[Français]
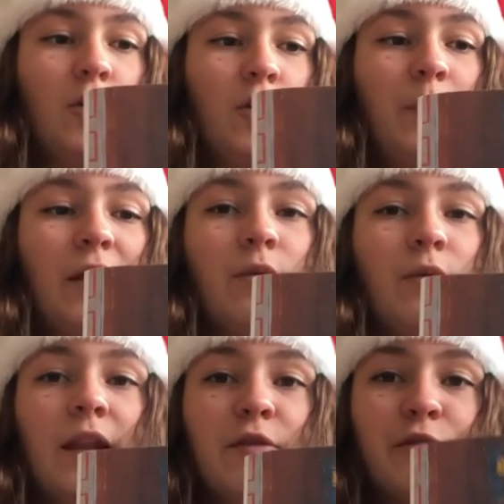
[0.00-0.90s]
Le Père
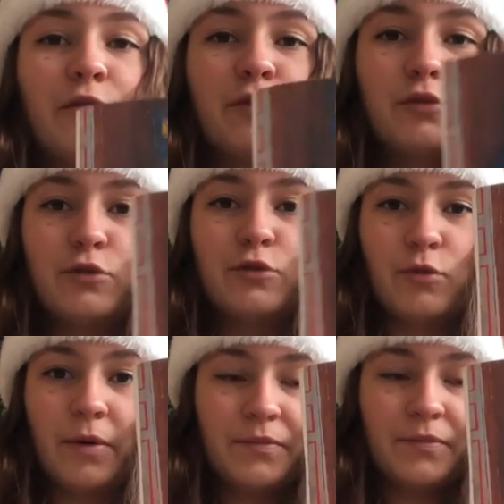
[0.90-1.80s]
Noël est fou de
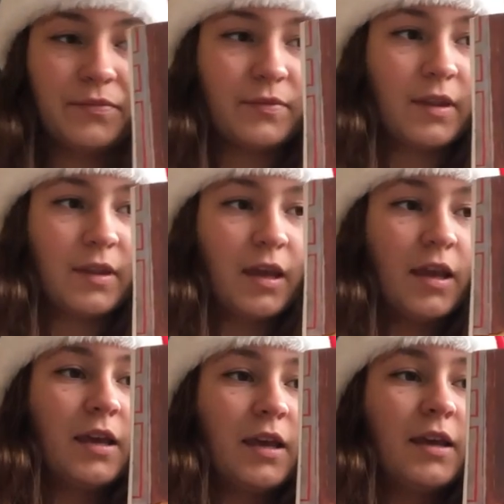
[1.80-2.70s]
joie.
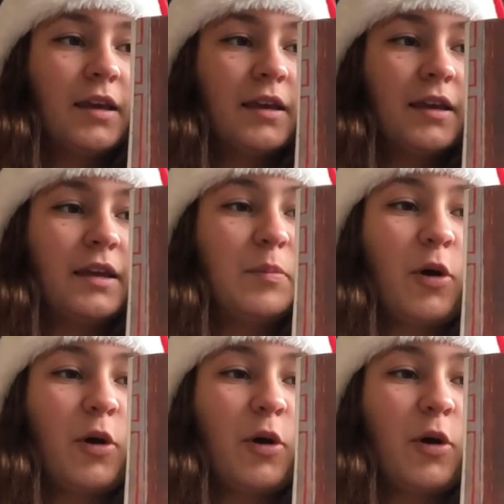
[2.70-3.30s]
Il